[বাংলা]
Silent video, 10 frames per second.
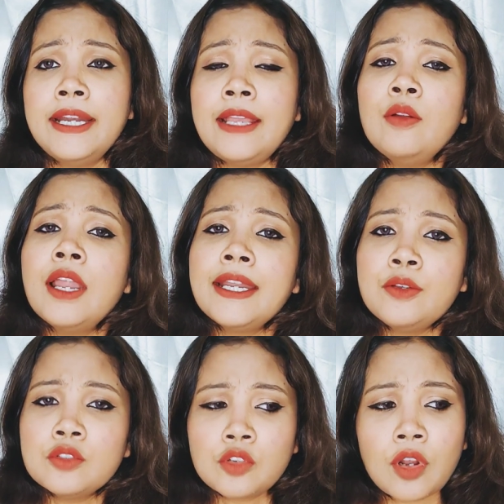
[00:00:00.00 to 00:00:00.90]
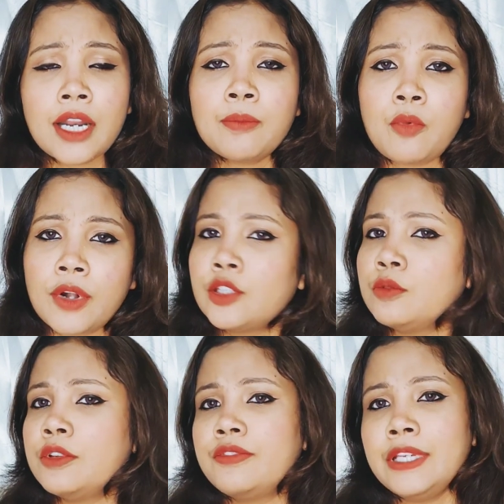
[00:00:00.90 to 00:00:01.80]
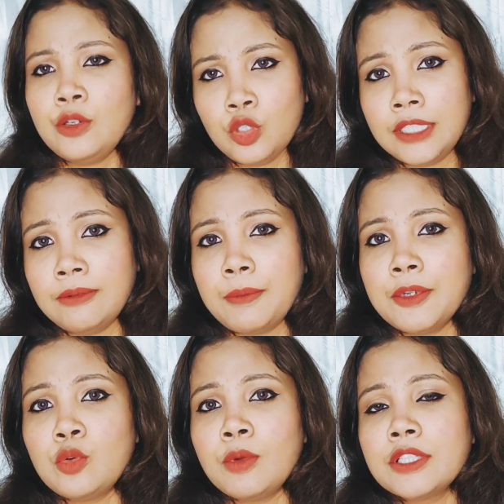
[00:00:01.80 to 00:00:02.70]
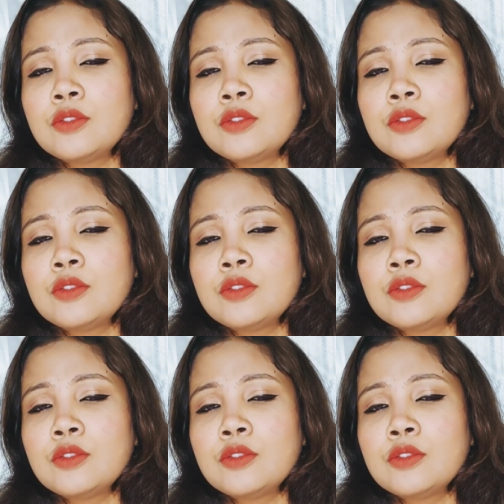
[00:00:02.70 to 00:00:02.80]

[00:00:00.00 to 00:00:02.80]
রেগুলার ইউজ করার পরে তুমি ফিল করতে পারবে তোমার